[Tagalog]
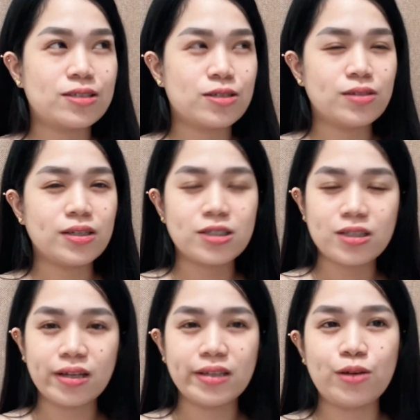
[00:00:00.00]
so, nag-chat
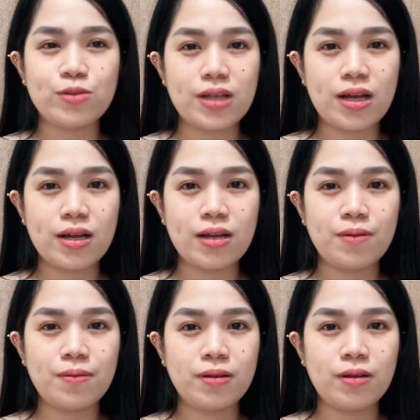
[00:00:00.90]
agad ako sa
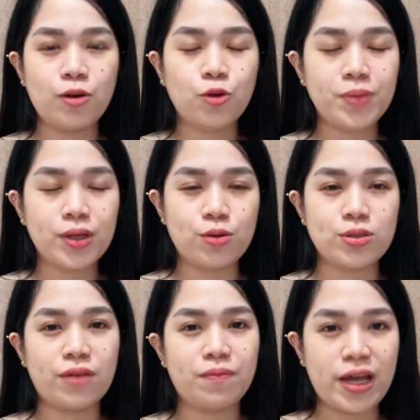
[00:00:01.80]
OB ko,
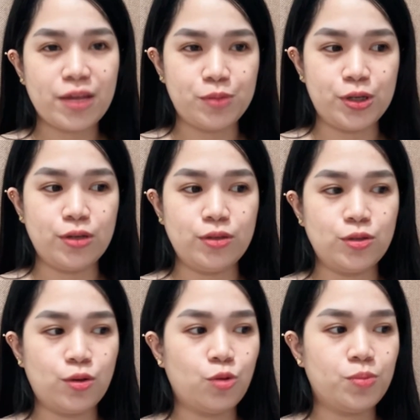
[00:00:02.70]
sa Viber.
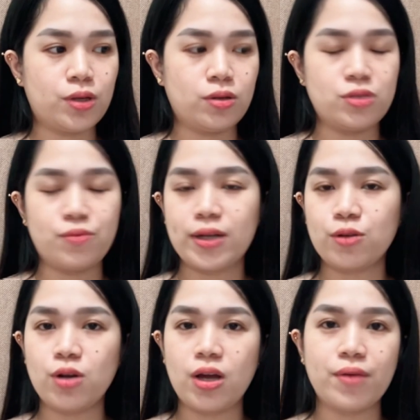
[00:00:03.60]
Yung OB ko is one
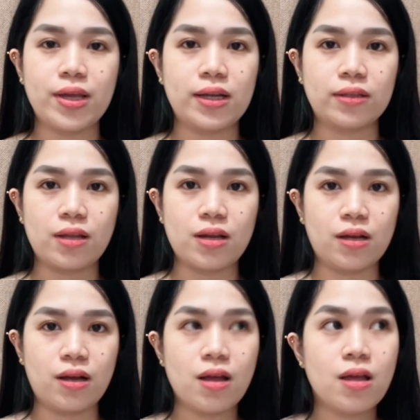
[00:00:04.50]
call away lang
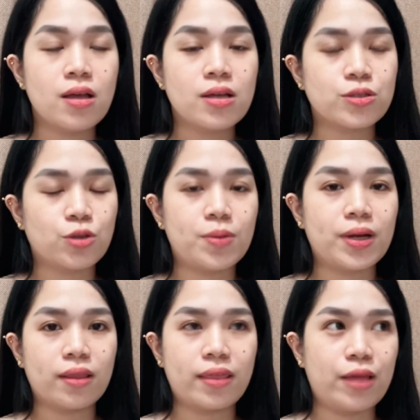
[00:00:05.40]
talaga.
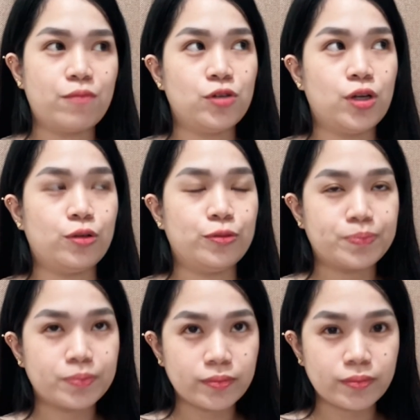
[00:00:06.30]
Sobrang thankful ako.
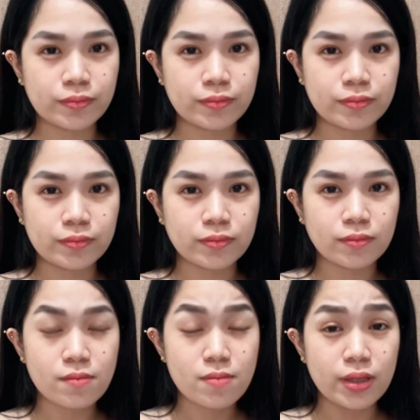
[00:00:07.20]

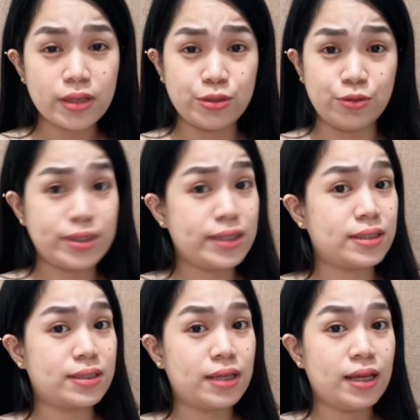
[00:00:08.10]
So,
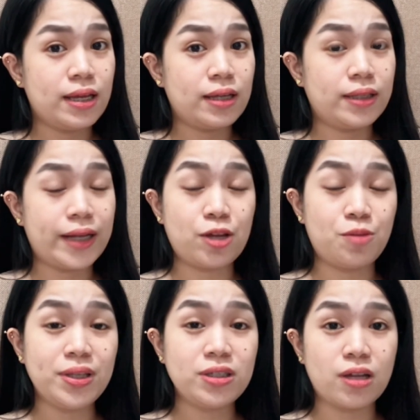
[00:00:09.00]
since
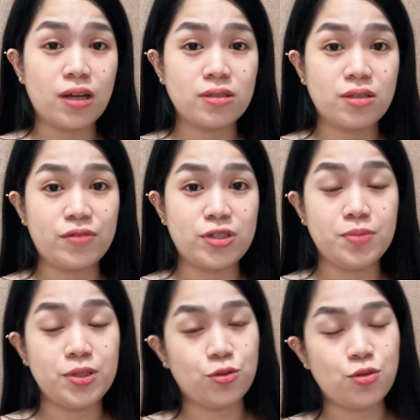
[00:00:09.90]
nirecommend niya sa first
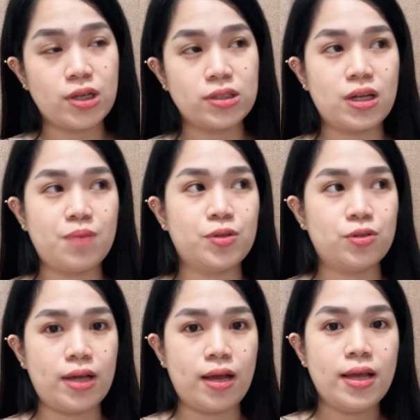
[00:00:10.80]
video ko nga, sinabi ko
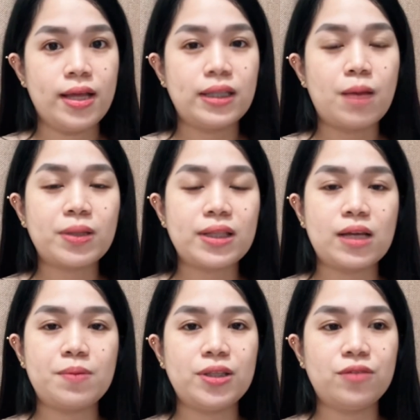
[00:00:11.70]
na dapat
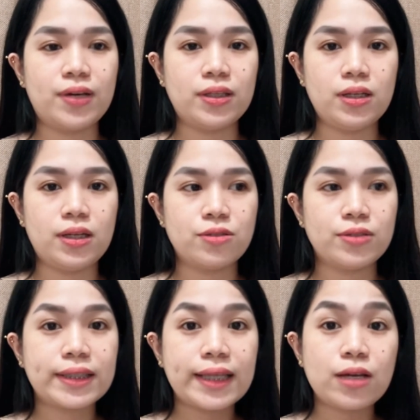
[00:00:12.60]
lagi may Duvadilan. So,
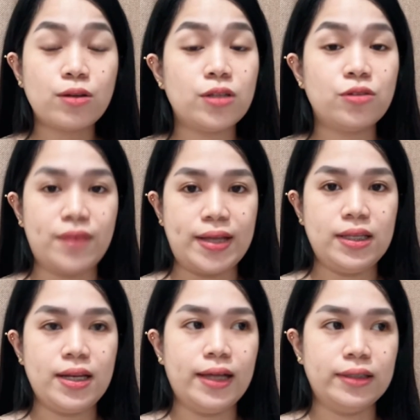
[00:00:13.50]
nag-take ako ng
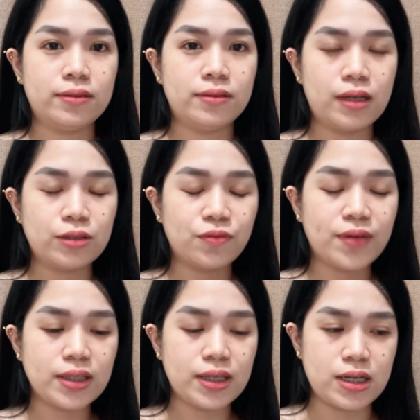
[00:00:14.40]
Duvadilan. Ang
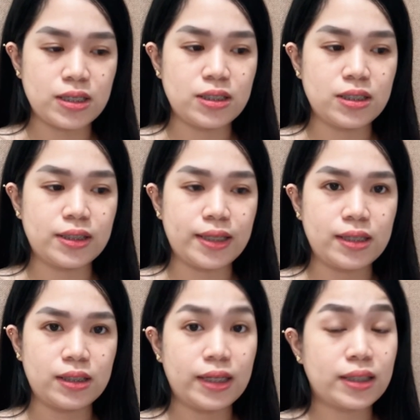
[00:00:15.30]
Duvadilan is tinatake
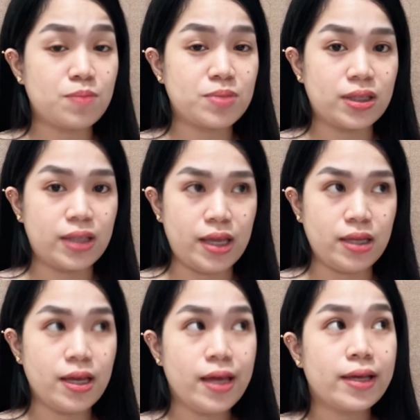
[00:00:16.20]
3 times a
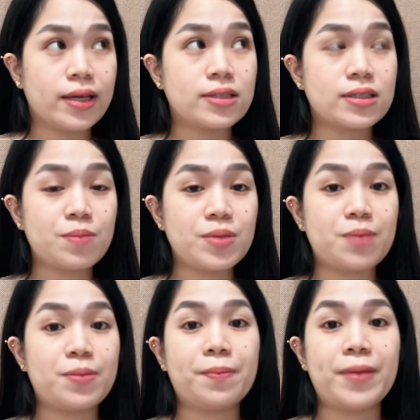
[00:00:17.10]
day. And sabi niya
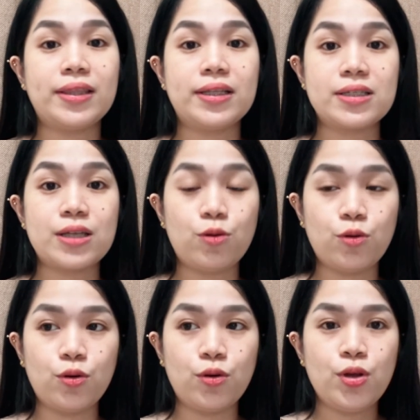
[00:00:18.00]
mag-bedrest
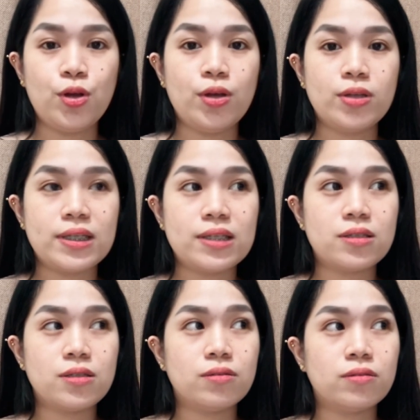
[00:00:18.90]
ako.
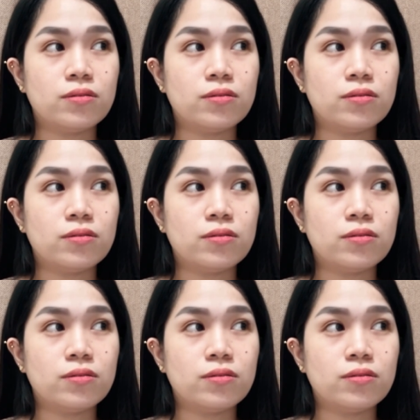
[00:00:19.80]
Since yung